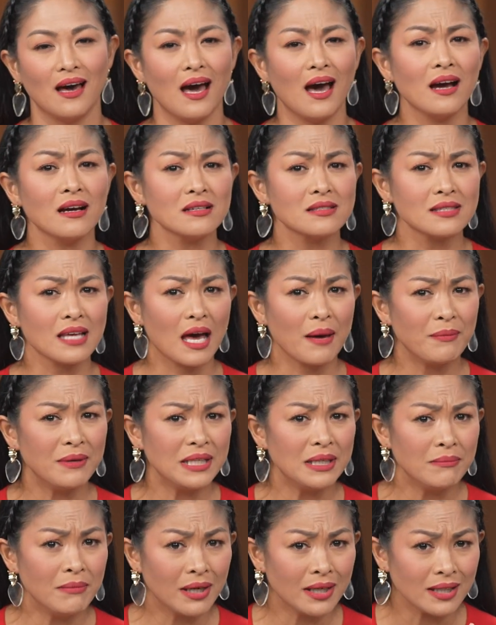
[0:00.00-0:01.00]
Ang
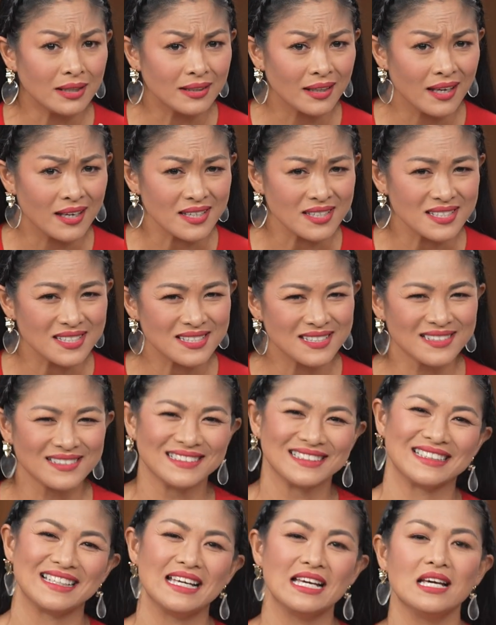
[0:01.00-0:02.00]
sabi ni Marites,
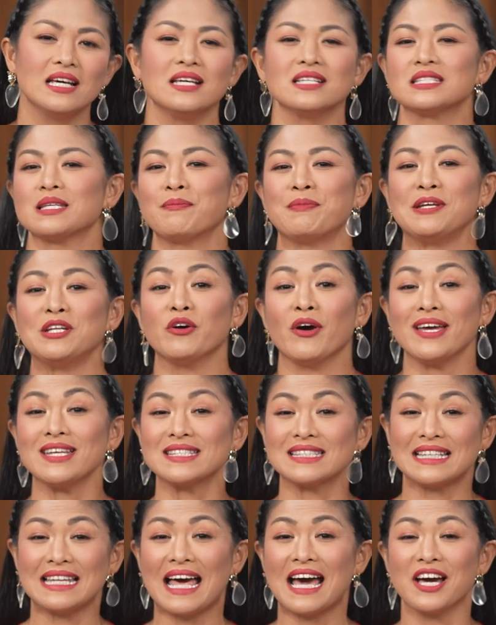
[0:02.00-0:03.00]
sa Pinoy
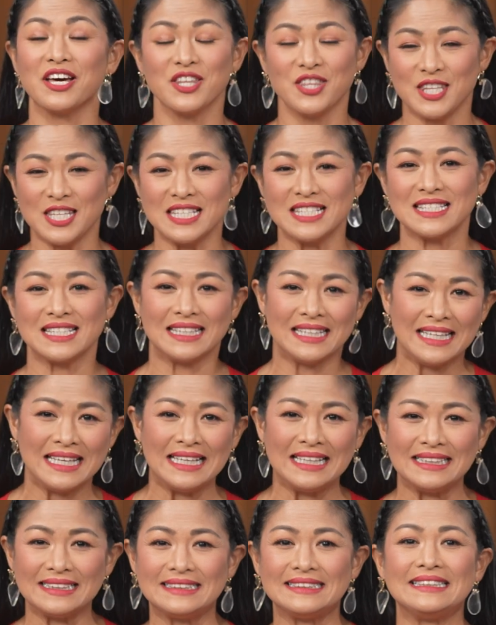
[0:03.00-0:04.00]
slang these
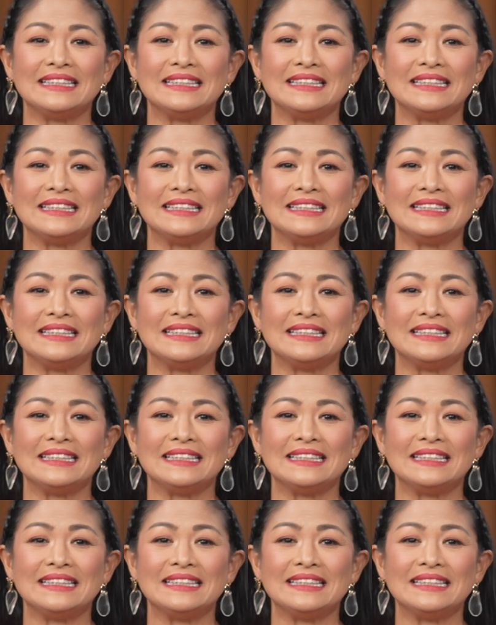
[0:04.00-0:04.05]
days,